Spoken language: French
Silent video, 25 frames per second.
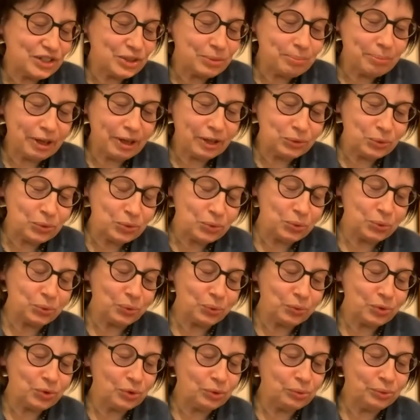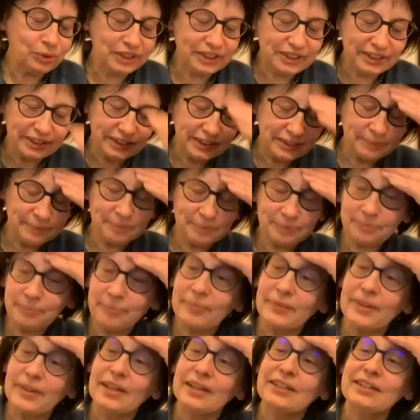est j'ai perdu son nom celui qui
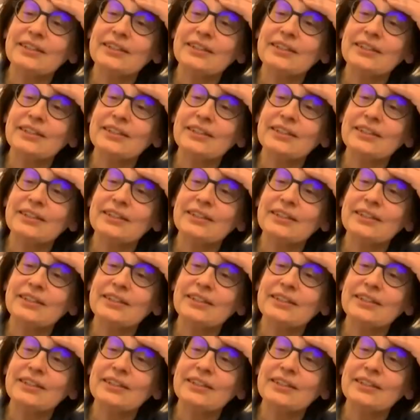hum,